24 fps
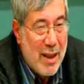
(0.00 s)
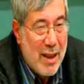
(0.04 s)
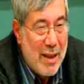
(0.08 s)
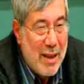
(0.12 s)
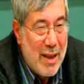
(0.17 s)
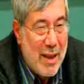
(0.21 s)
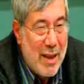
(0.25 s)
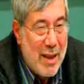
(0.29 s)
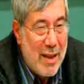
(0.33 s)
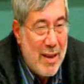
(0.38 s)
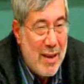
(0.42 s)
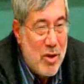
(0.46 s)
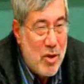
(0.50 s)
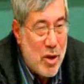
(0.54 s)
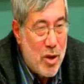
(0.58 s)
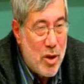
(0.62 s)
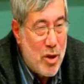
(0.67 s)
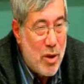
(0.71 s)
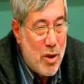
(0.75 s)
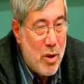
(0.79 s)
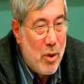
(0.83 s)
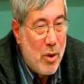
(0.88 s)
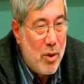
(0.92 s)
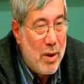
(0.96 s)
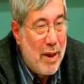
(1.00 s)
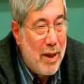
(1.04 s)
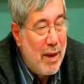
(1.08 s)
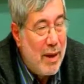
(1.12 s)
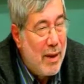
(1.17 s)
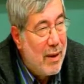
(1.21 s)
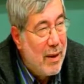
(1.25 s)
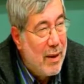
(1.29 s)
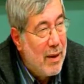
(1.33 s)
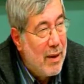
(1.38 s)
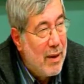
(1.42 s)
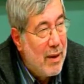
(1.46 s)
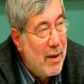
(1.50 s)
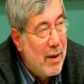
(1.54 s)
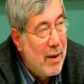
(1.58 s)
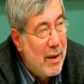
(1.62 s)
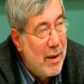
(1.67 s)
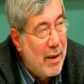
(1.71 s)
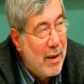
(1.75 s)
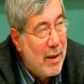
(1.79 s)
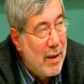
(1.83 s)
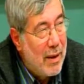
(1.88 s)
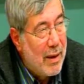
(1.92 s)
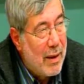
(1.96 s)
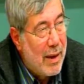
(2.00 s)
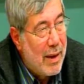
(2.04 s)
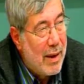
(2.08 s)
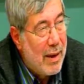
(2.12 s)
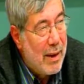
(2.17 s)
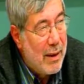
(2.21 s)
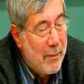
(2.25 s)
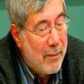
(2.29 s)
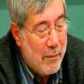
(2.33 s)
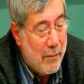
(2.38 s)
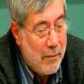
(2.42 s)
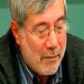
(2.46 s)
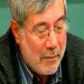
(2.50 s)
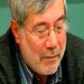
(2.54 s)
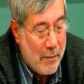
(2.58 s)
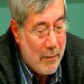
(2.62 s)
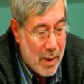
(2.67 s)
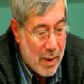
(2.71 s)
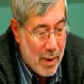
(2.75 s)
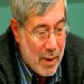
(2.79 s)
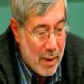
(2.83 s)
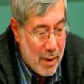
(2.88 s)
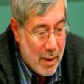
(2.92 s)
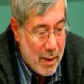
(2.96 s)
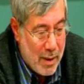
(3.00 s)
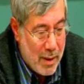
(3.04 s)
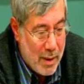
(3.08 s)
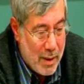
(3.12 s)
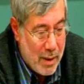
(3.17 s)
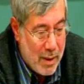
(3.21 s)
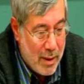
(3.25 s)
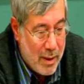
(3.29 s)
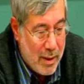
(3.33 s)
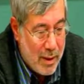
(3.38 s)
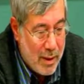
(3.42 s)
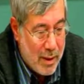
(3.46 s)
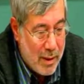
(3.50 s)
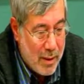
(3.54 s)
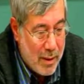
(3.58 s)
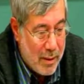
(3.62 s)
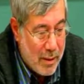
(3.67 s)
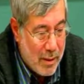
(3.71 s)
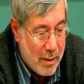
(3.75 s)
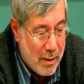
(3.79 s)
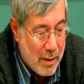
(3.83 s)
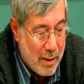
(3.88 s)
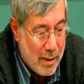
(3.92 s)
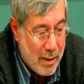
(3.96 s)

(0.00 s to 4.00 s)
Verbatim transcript: nelle decisioni eh, che eh,